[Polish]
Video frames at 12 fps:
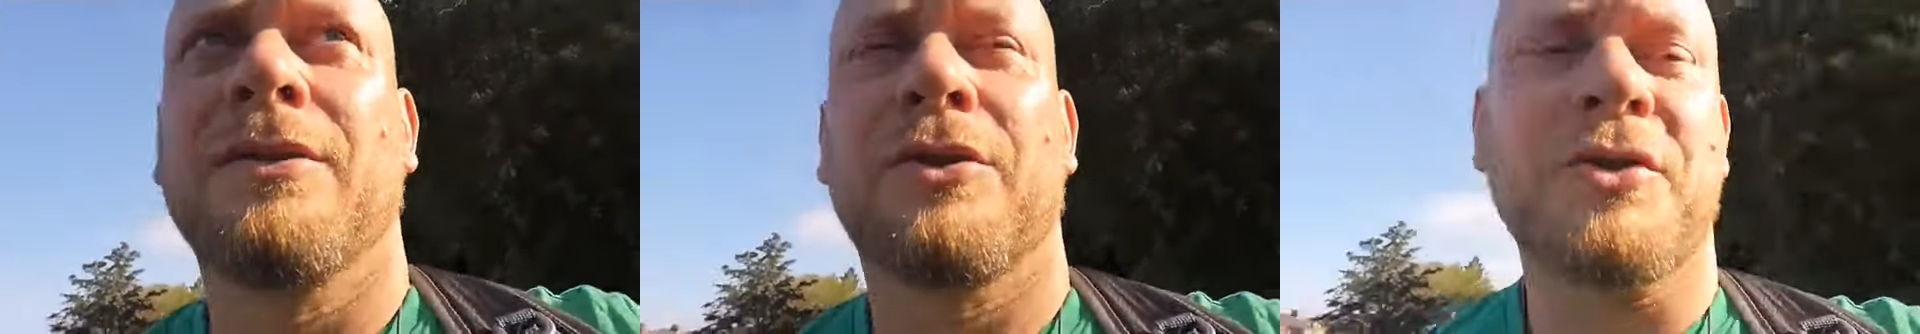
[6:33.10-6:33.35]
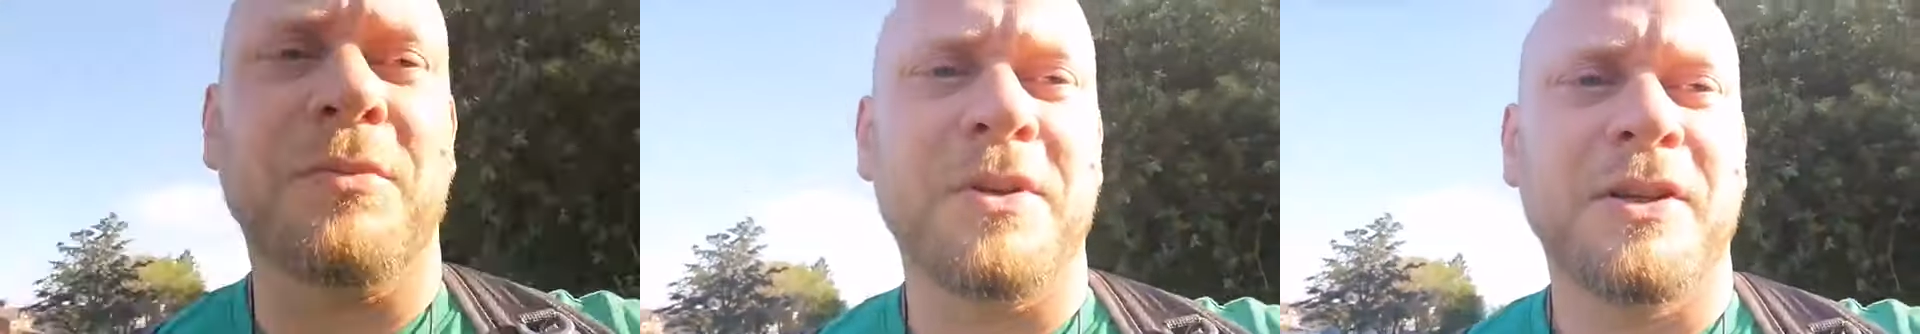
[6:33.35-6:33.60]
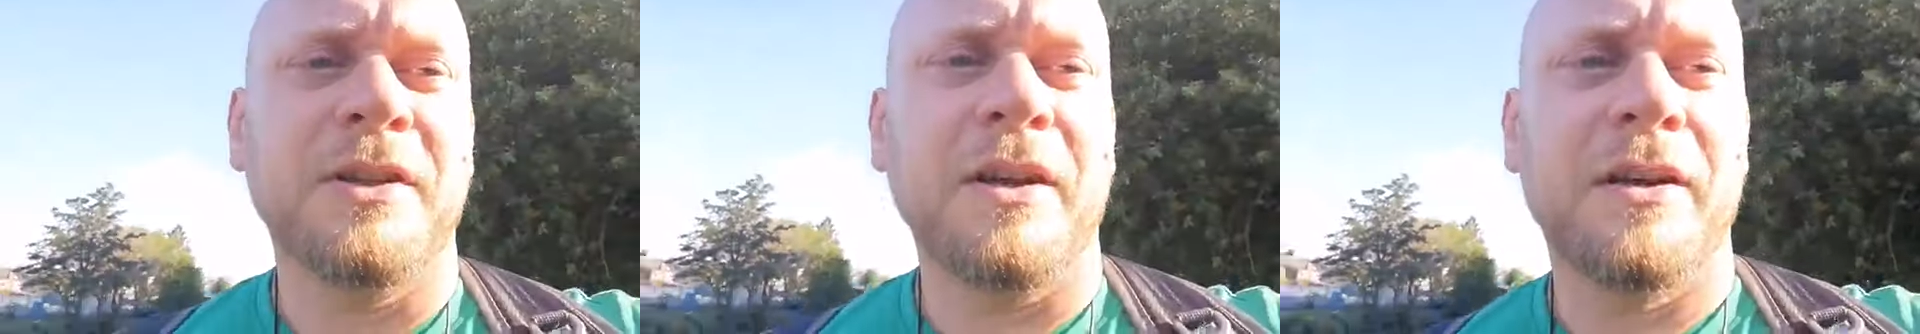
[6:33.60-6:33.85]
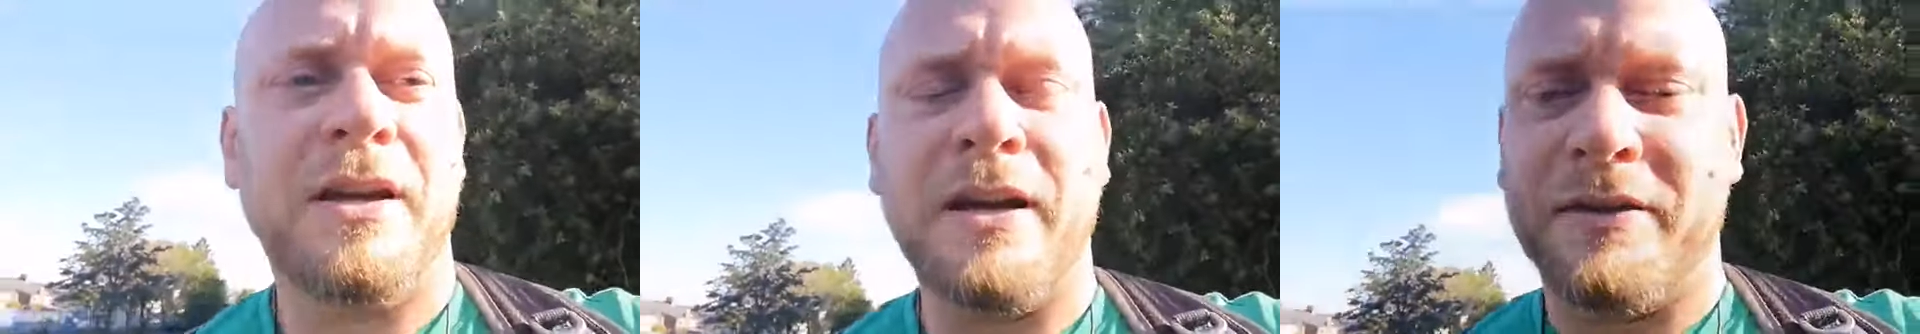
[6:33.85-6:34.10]
kto sobie nie
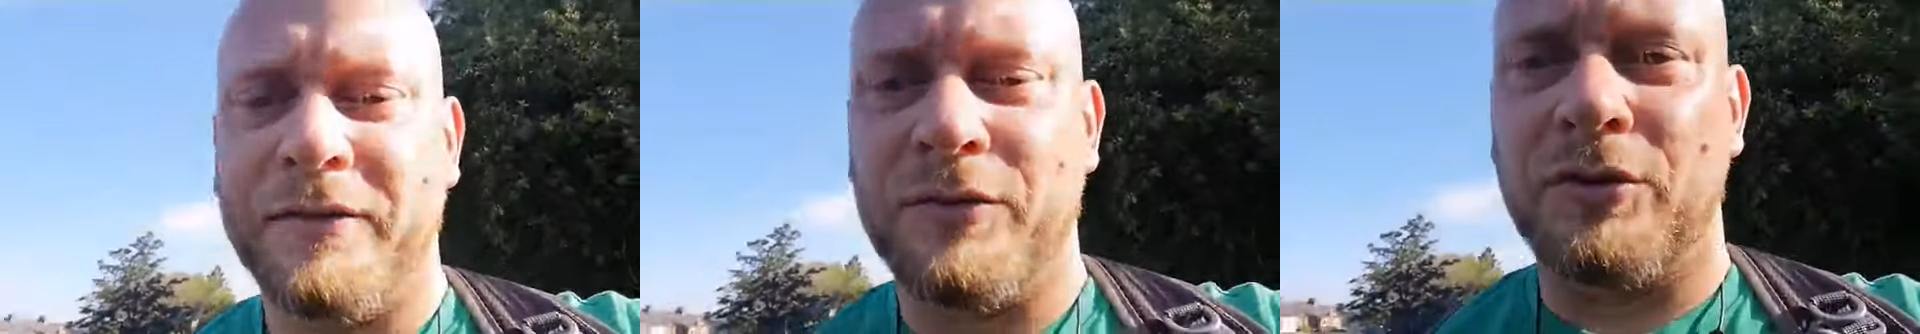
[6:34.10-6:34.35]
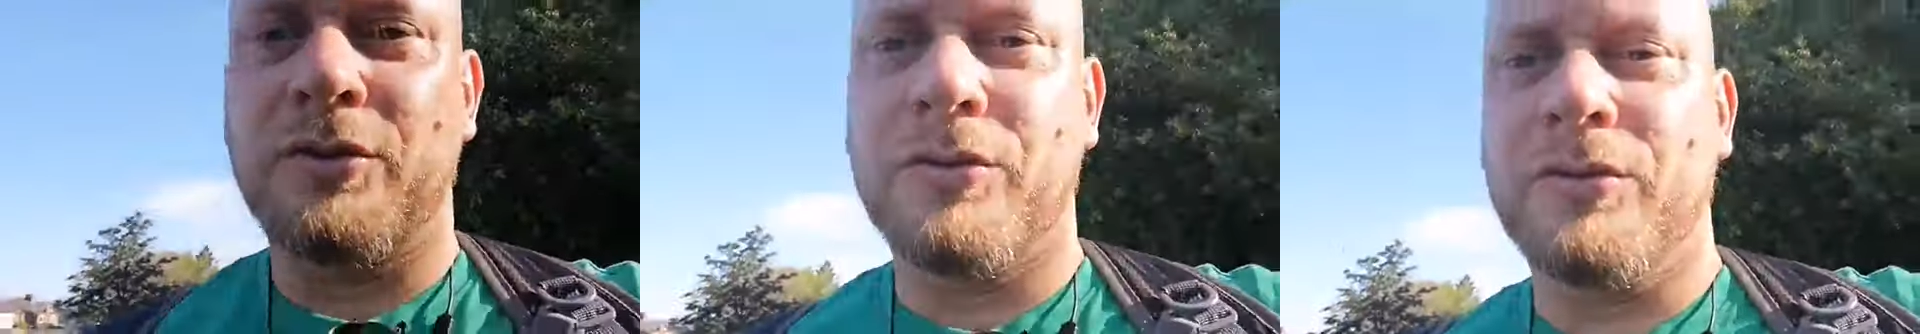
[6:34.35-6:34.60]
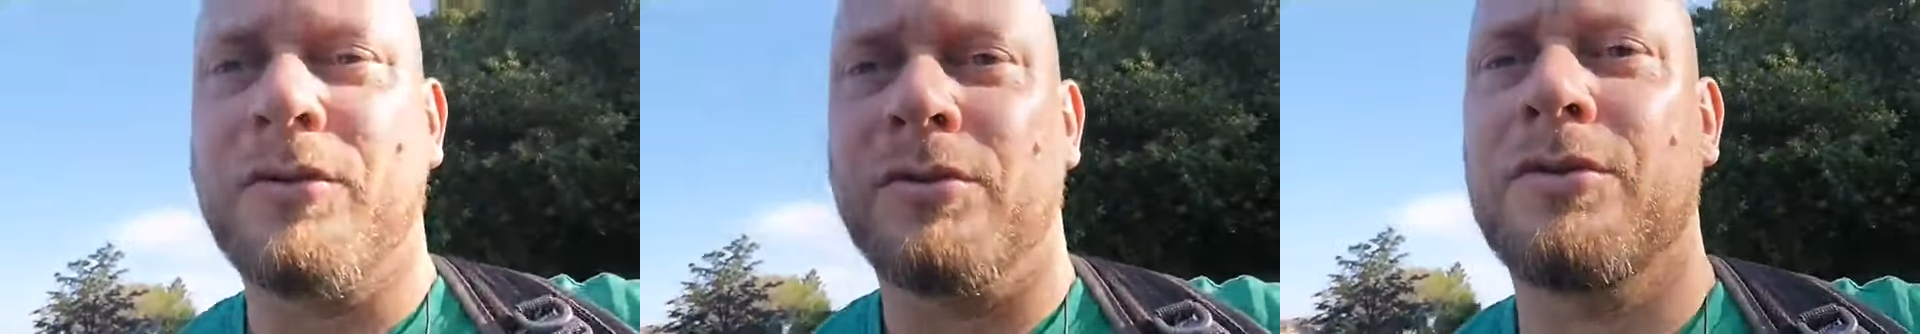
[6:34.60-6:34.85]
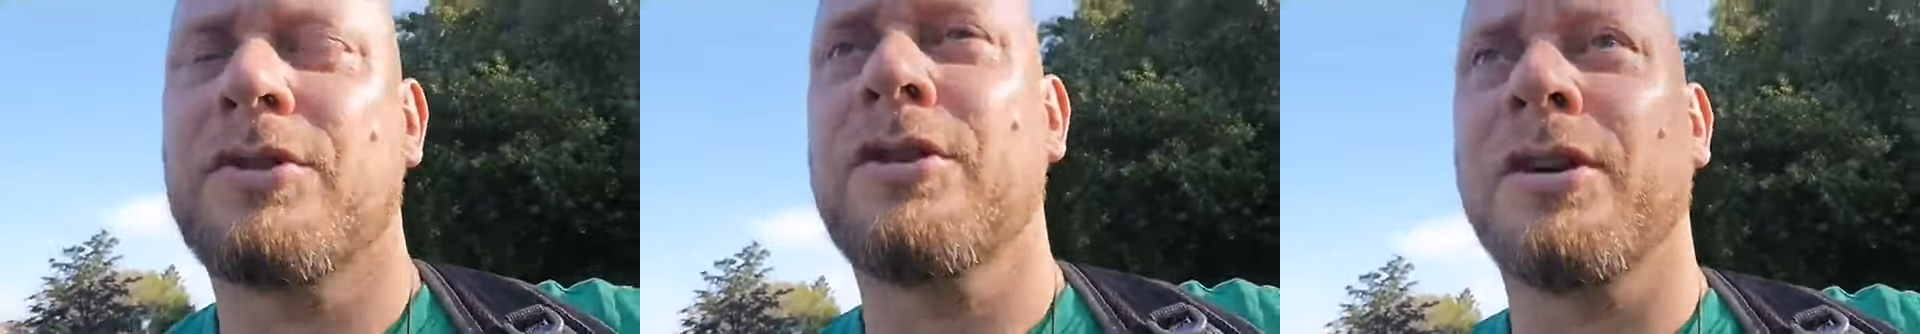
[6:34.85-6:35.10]
daje rady w życiu,
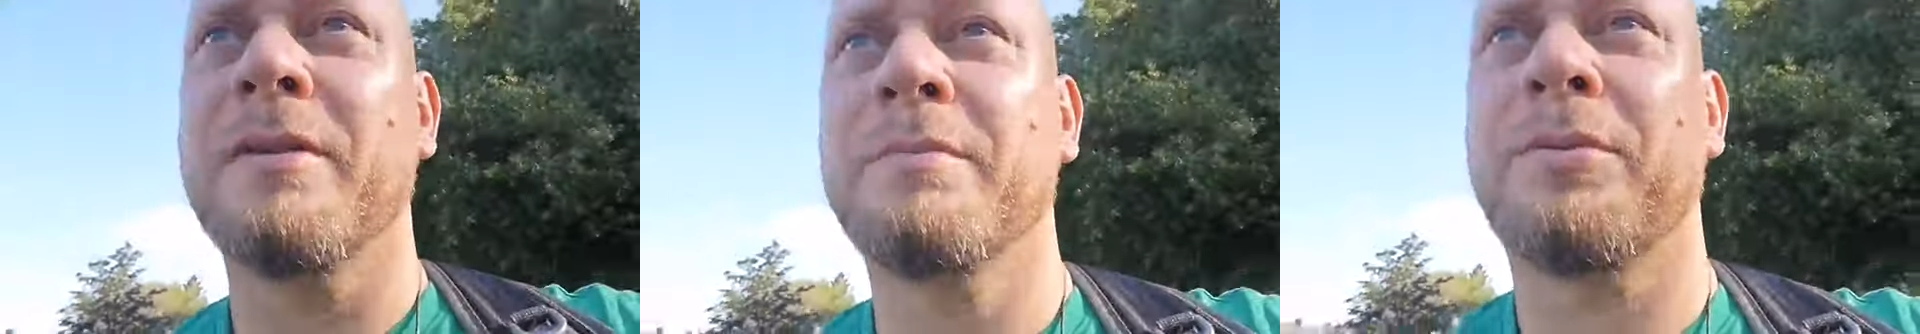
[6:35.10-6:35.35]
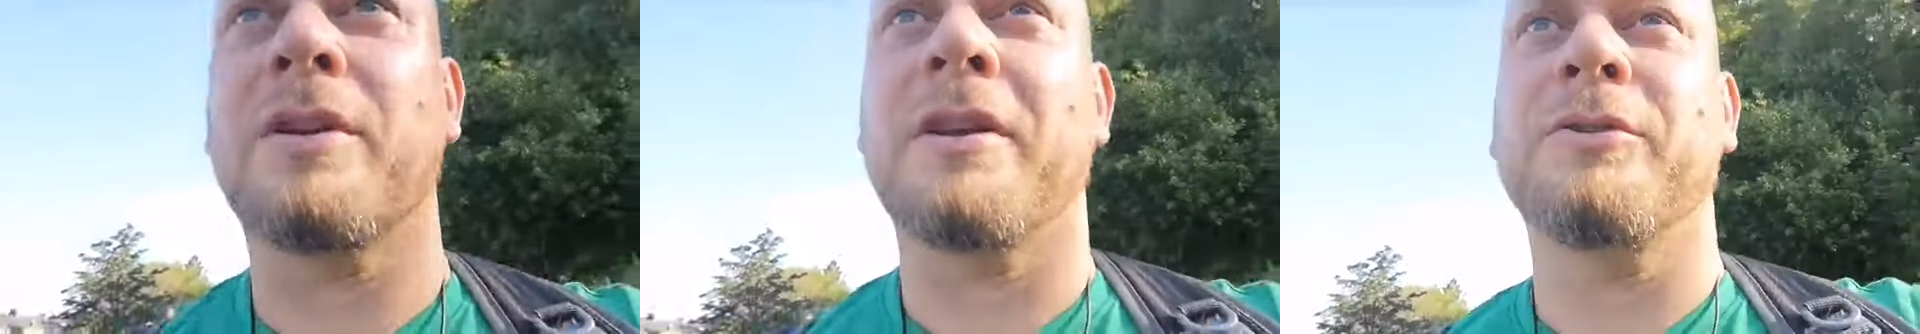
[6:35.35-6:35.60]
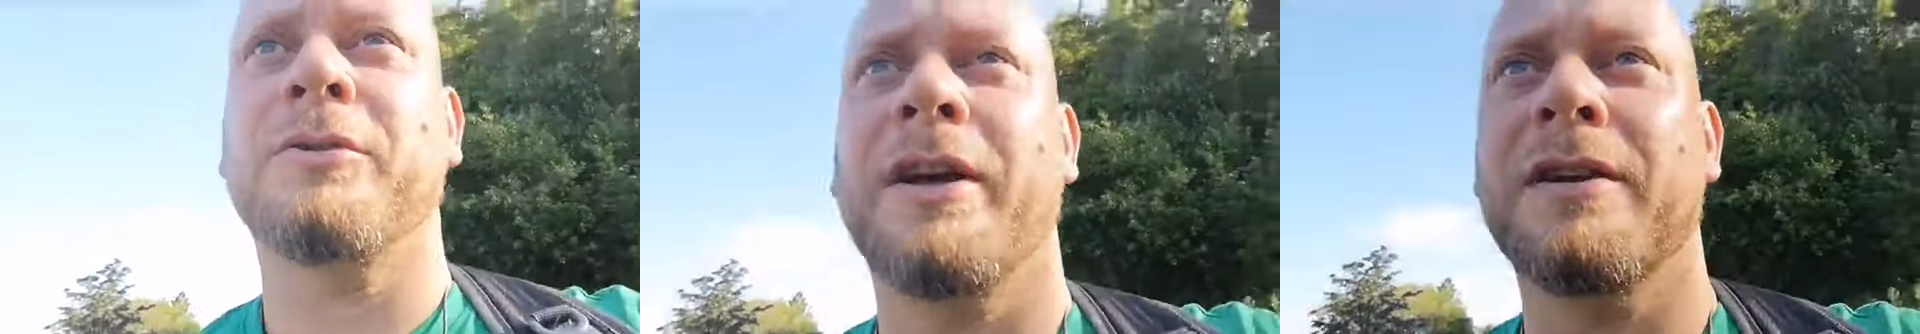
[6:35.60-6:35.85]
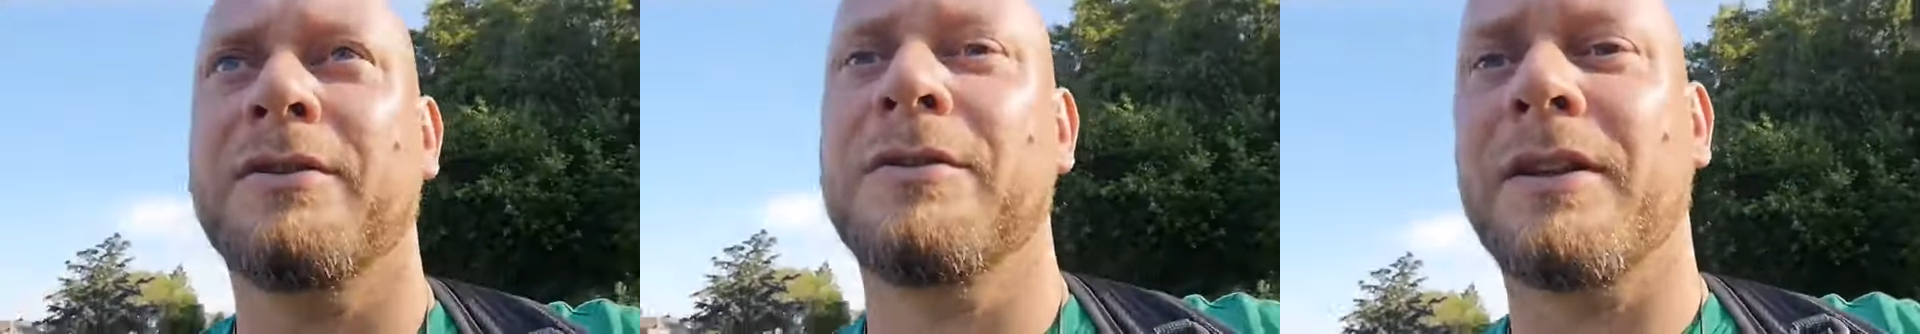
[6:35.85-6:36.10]
kogoś
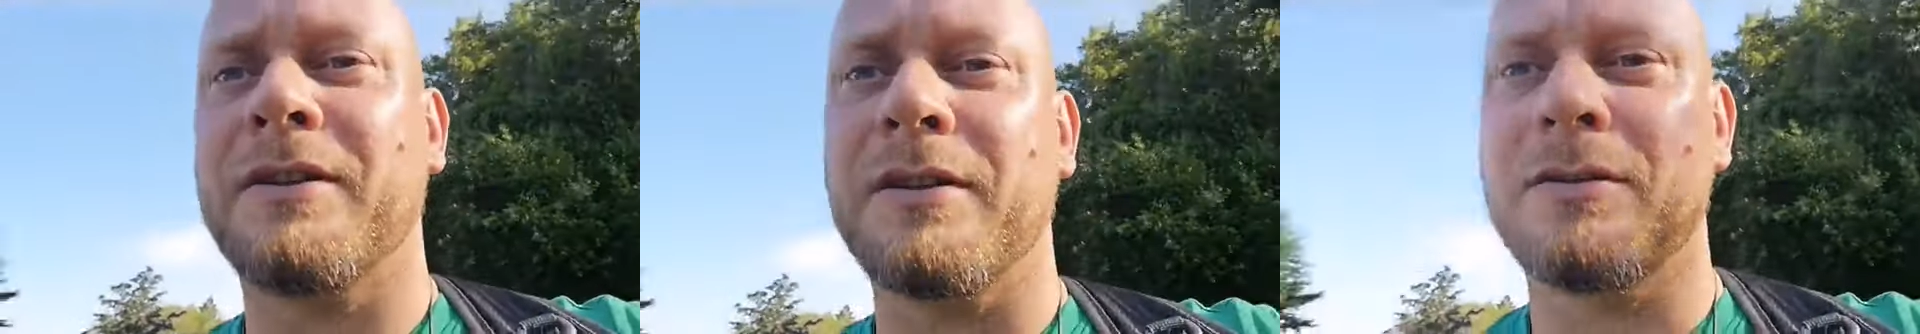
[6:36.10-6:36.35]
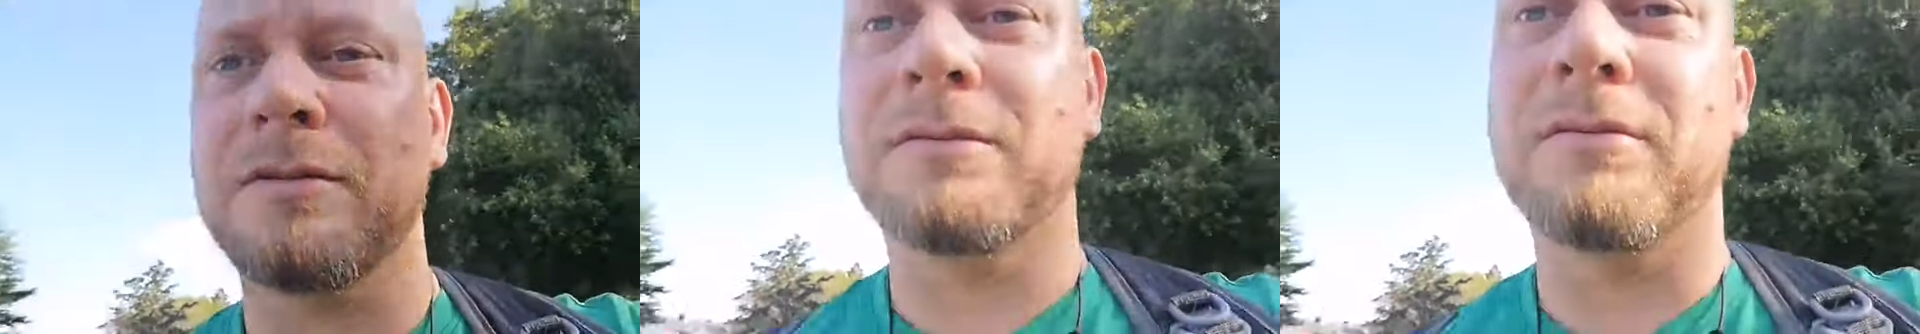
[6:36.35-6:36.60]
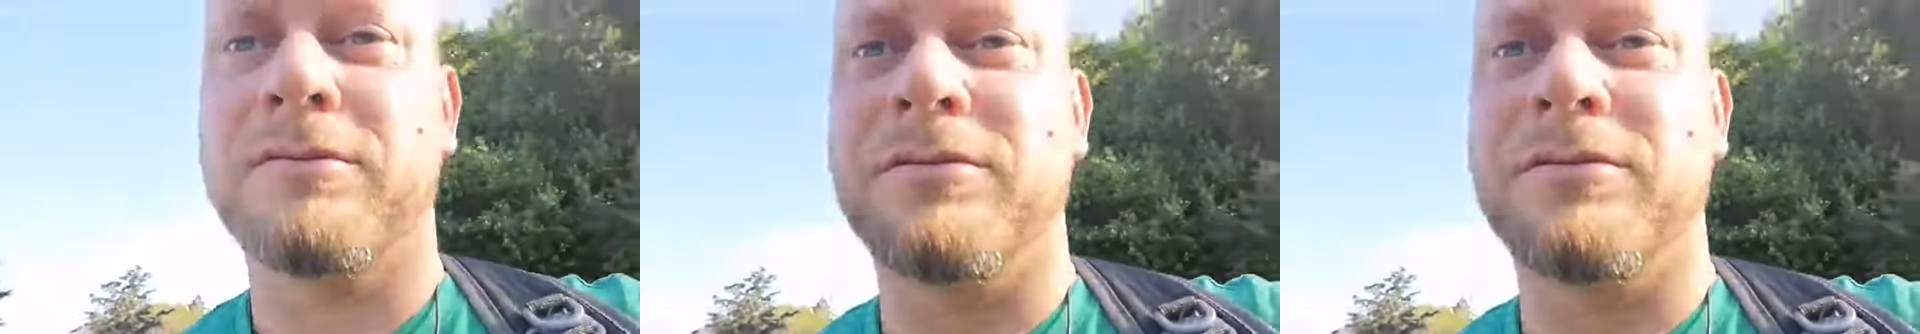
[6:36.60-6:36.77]
poranionego, dlatego